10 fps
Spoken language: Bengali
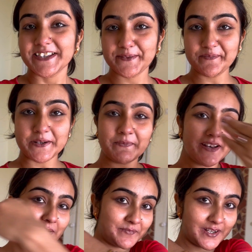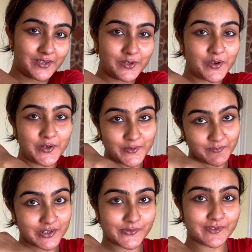শিফট মানে আমরা তো ওই
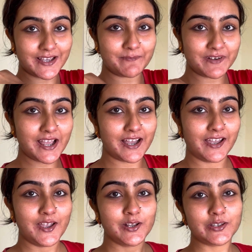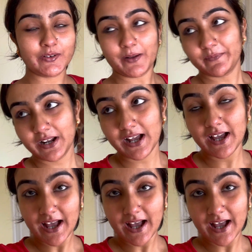রুমে শুতাম না তো আমরা